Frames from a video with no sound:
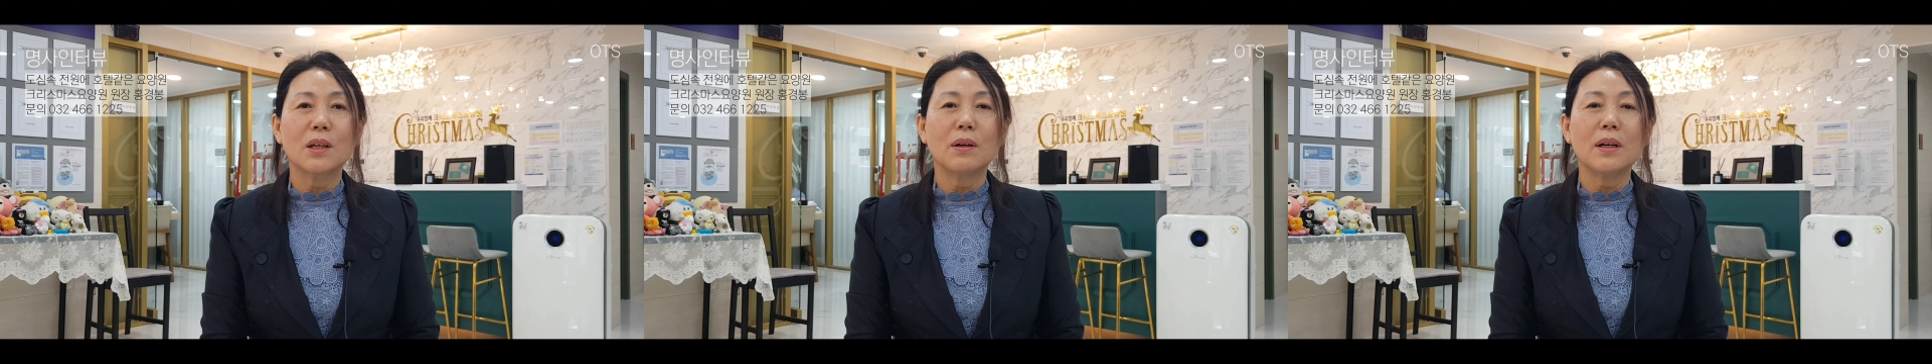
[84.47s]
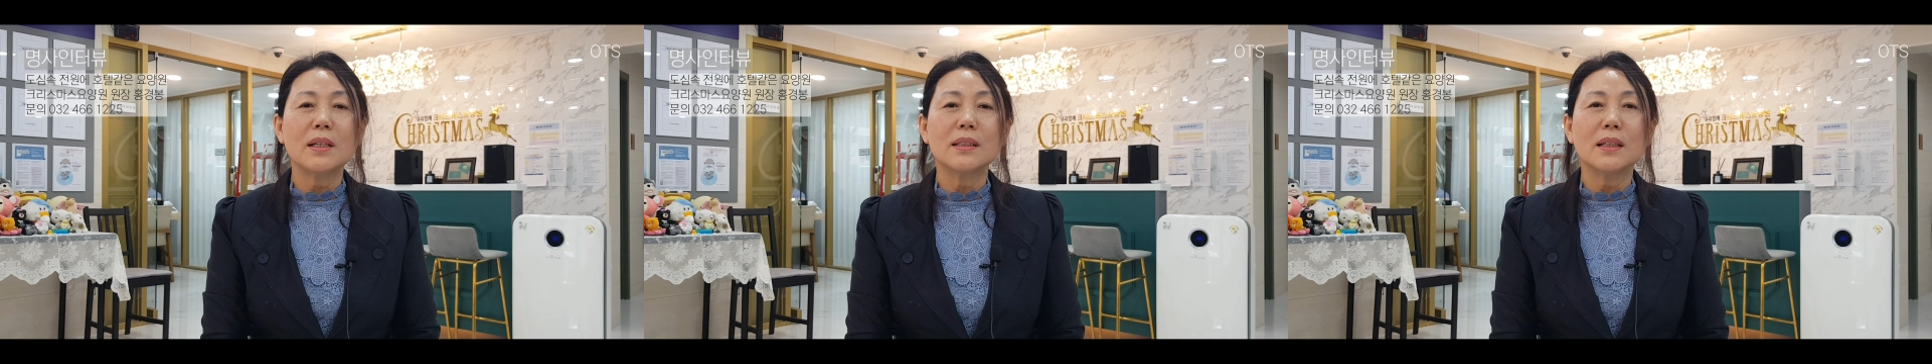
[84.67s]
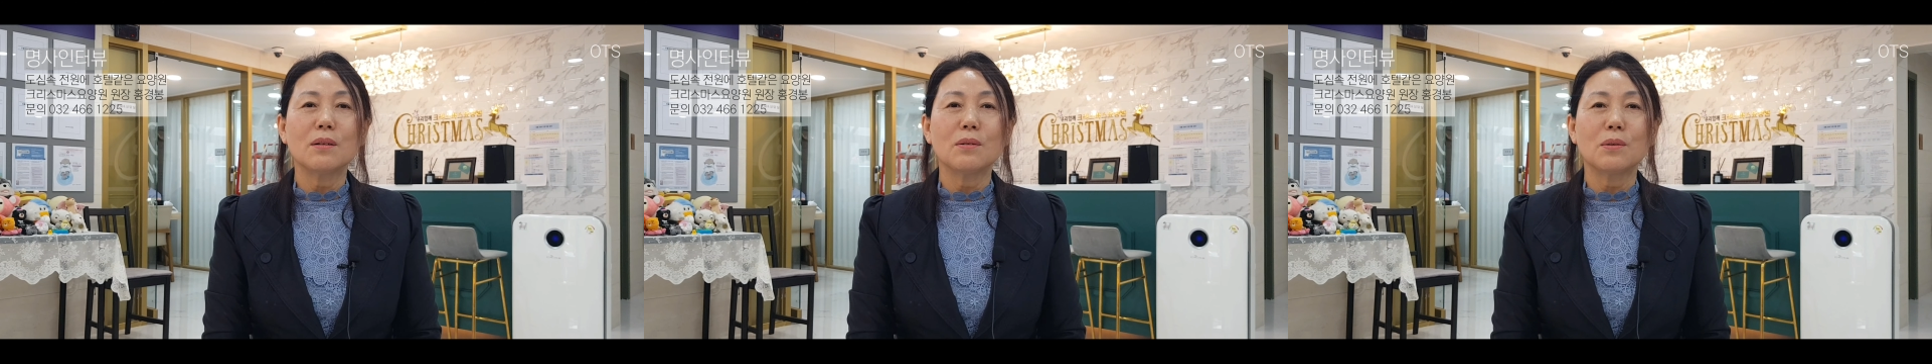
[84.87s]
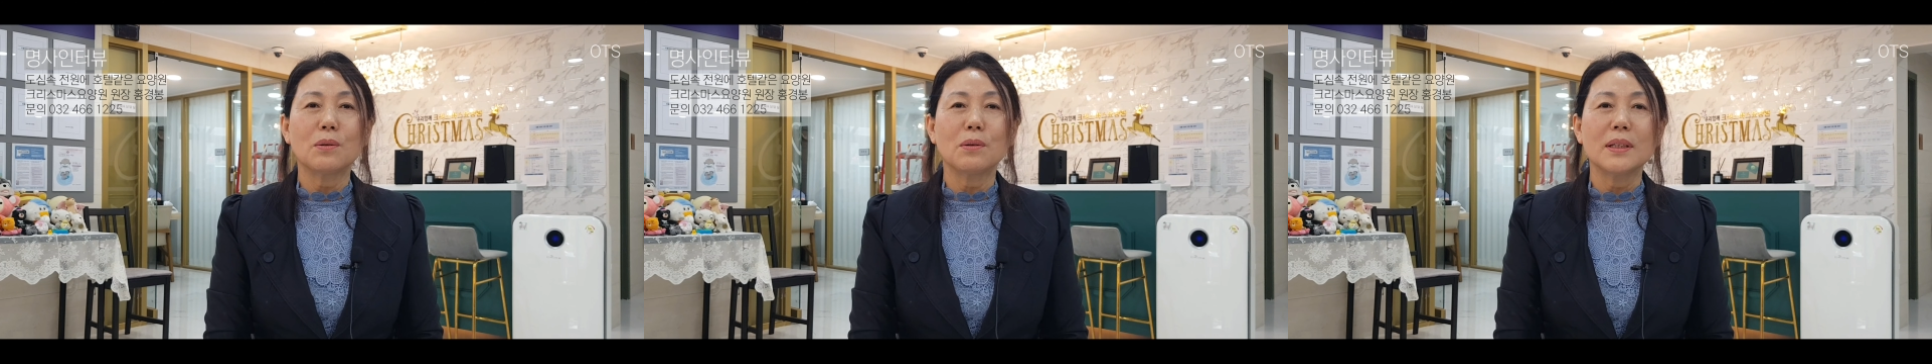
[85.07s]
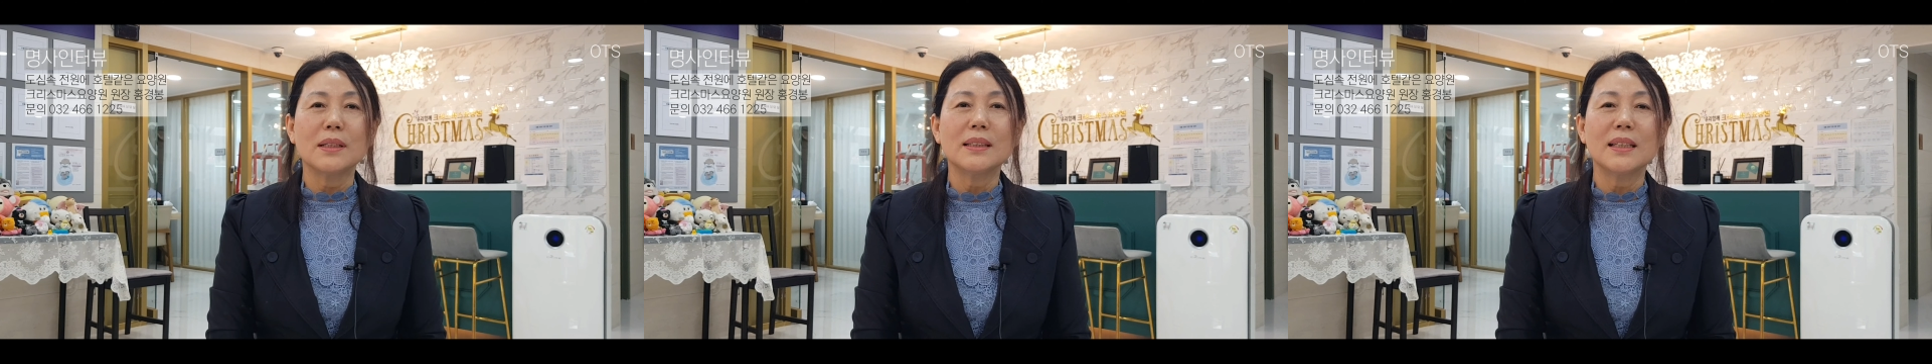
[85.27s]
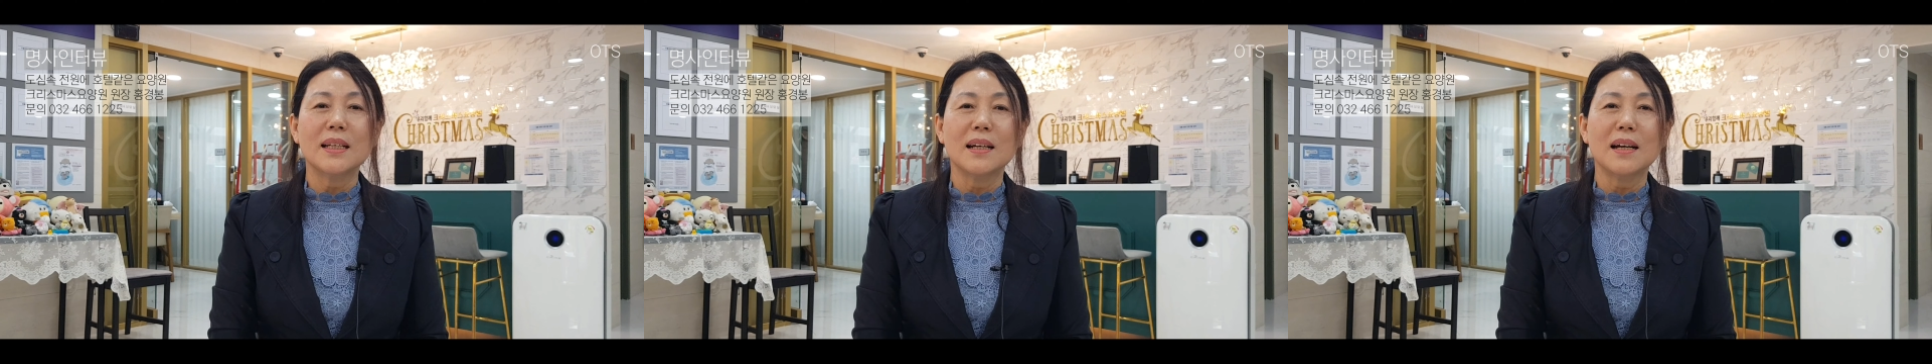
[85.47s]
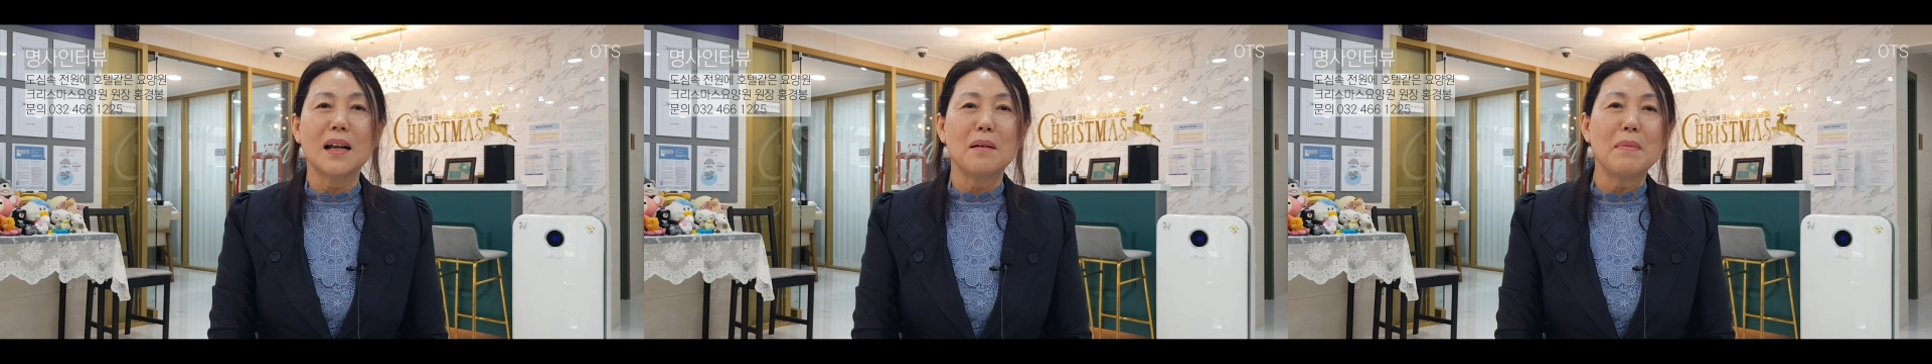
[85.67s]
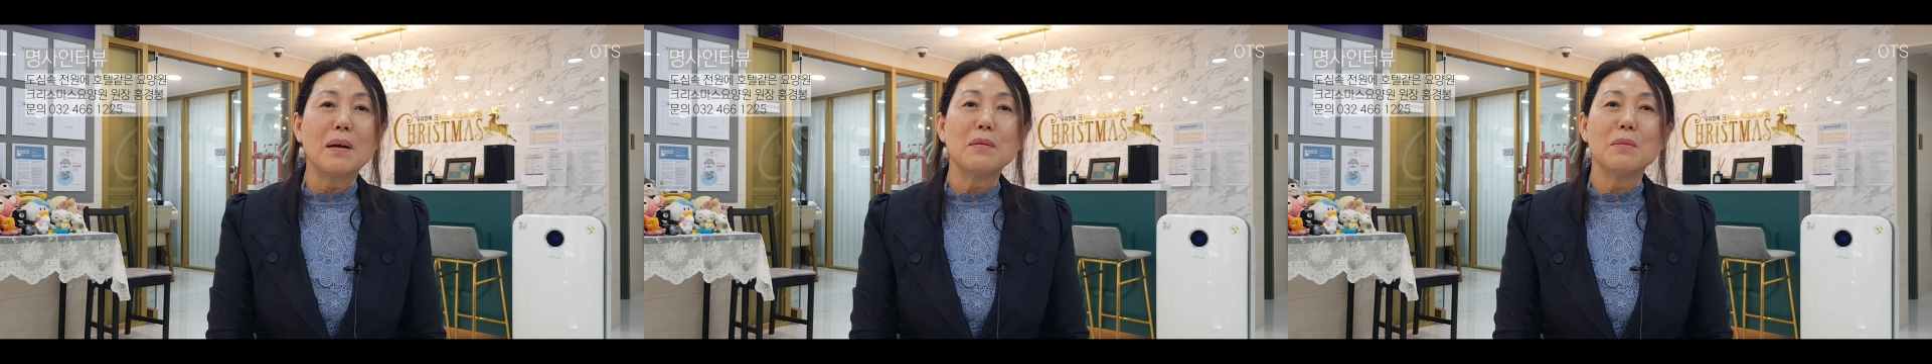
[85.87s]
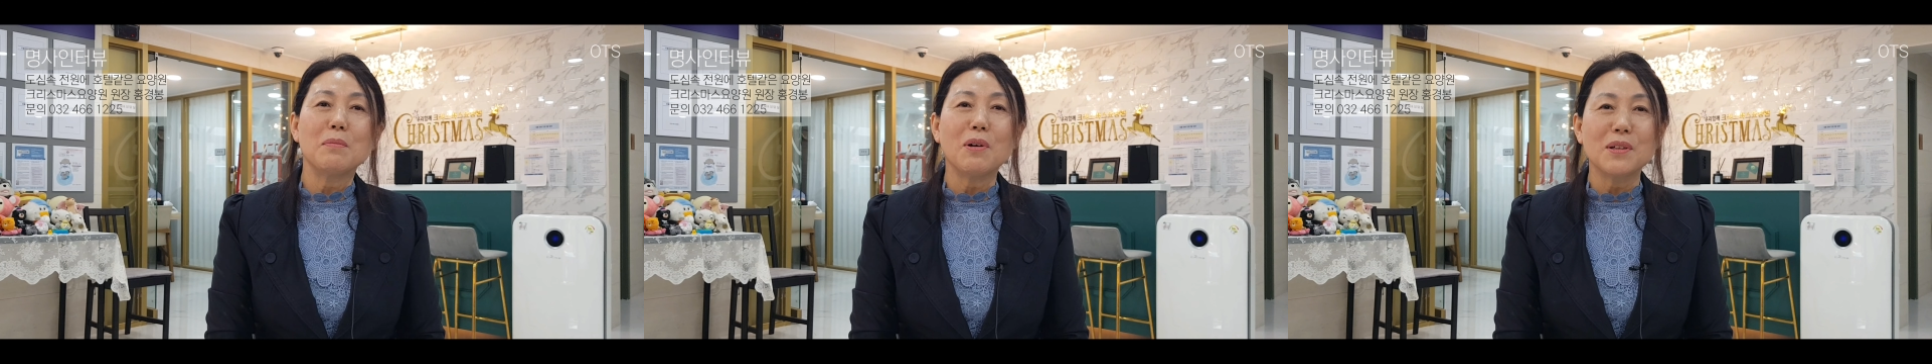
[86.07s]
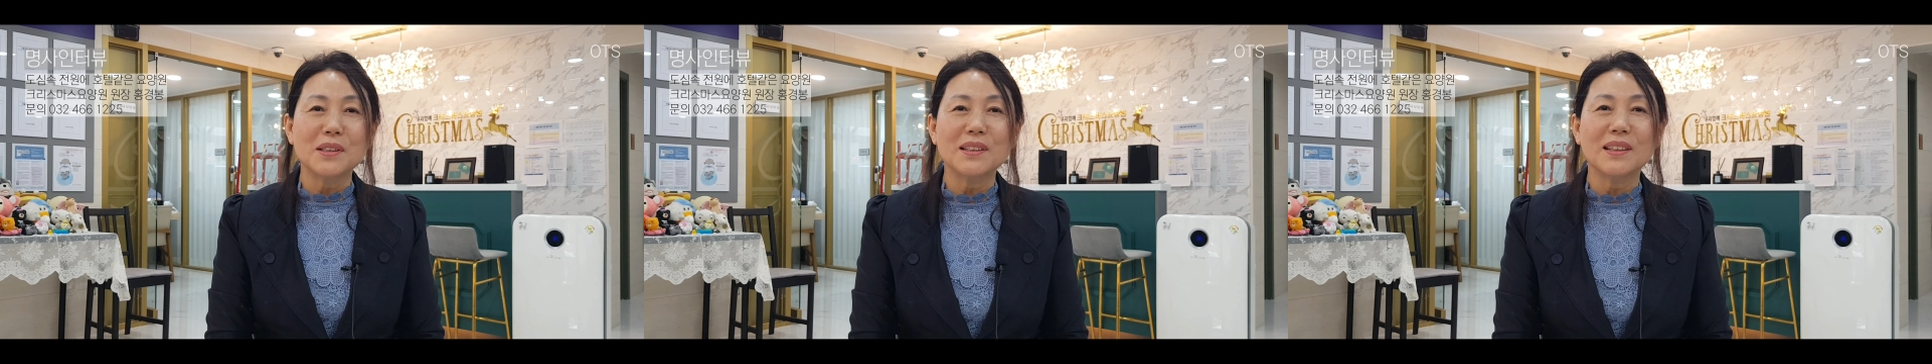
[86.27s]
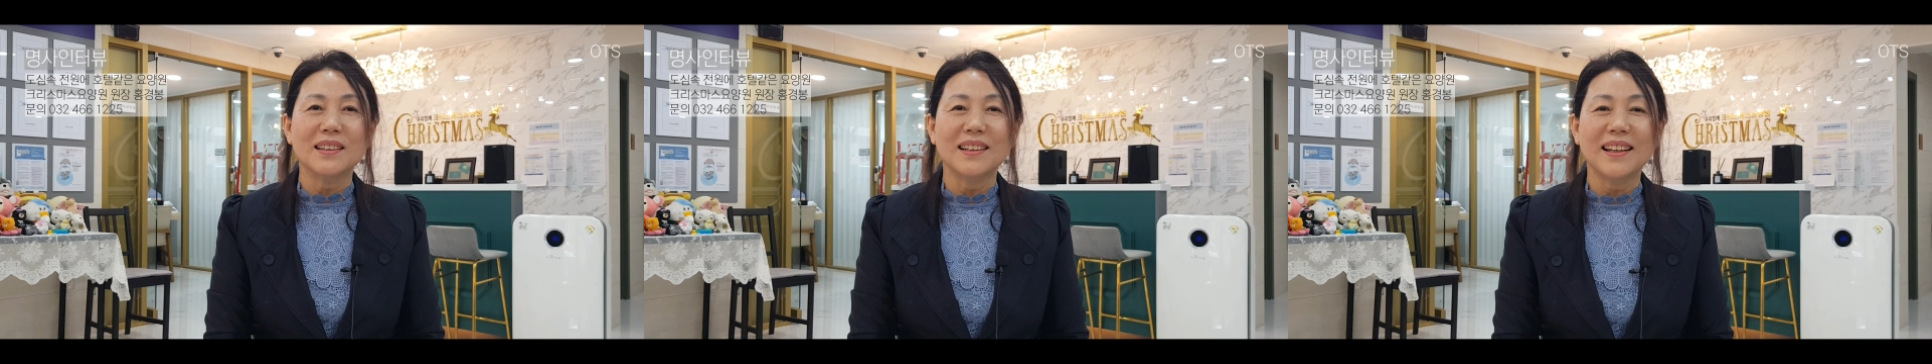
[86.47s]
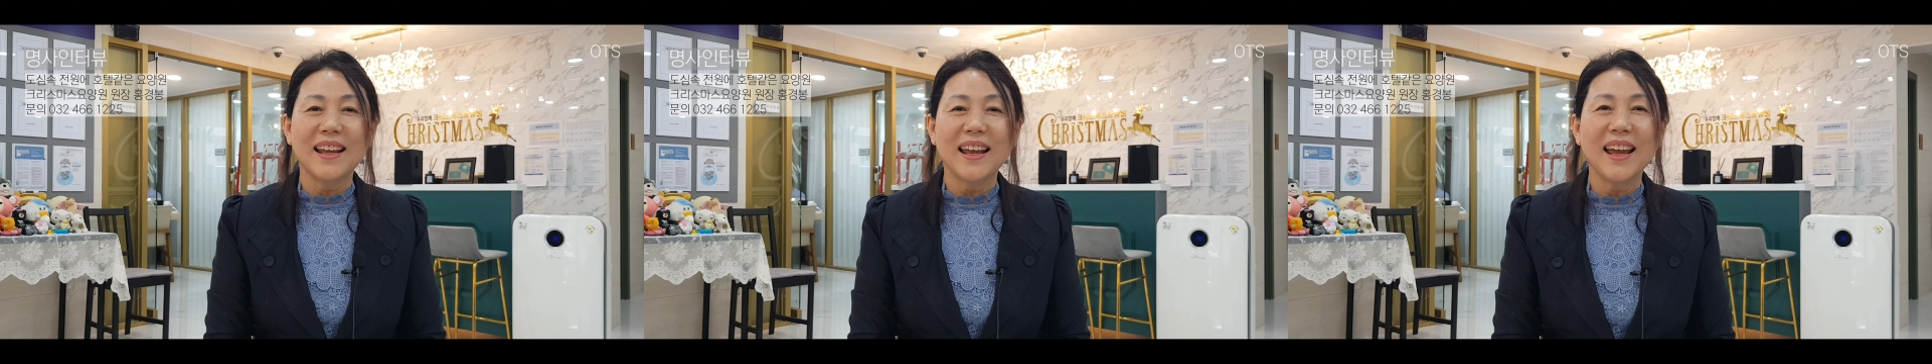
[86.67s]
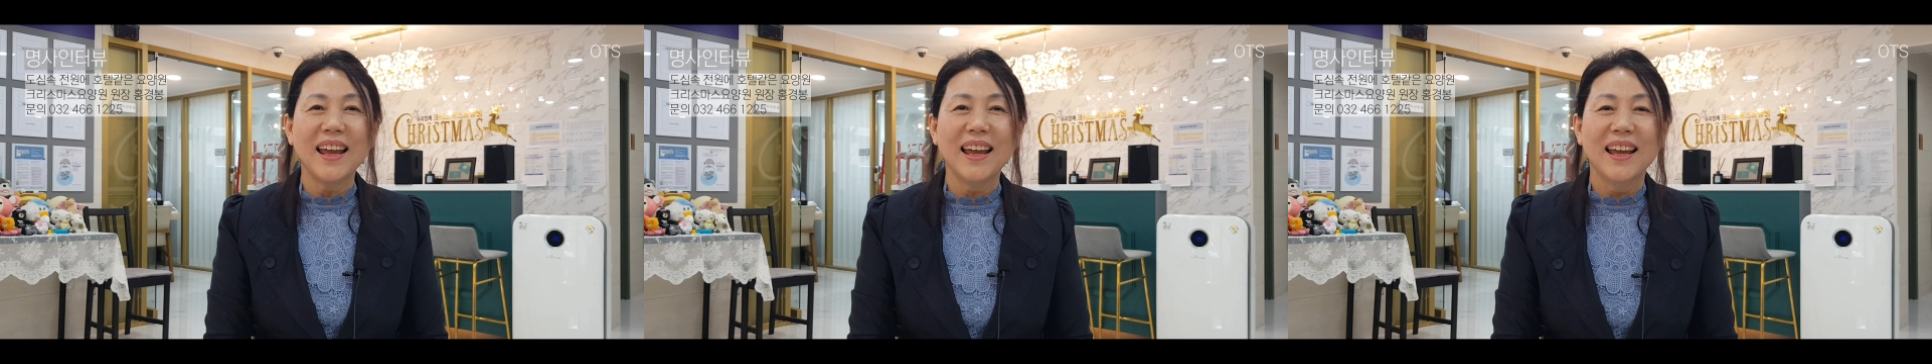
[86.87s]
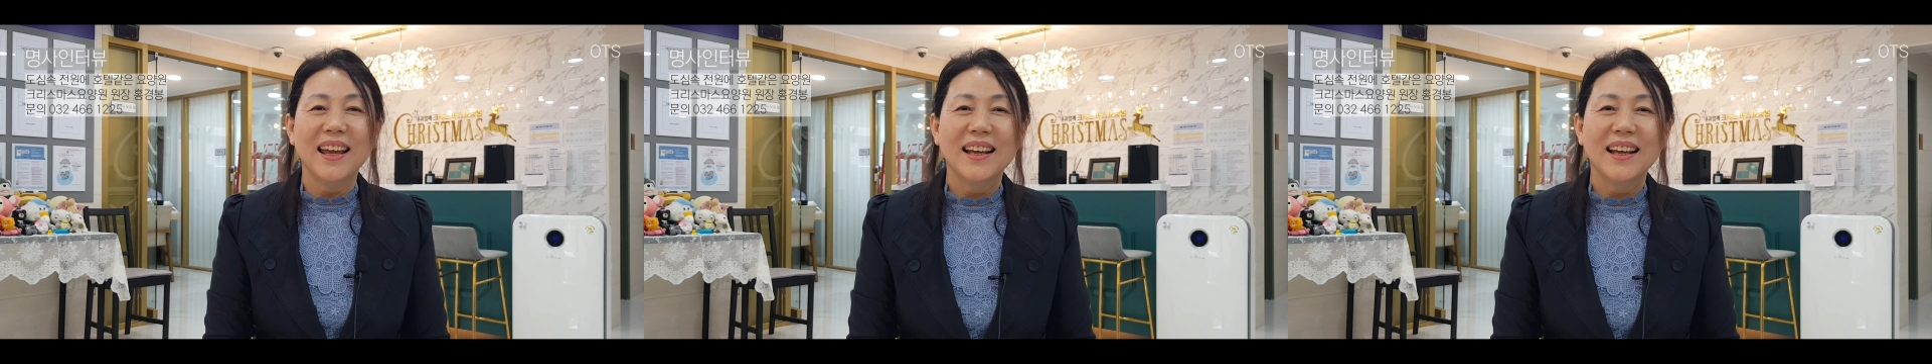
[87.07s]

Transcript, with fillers: 기관장으로 있으리라 마음을 먹었었는데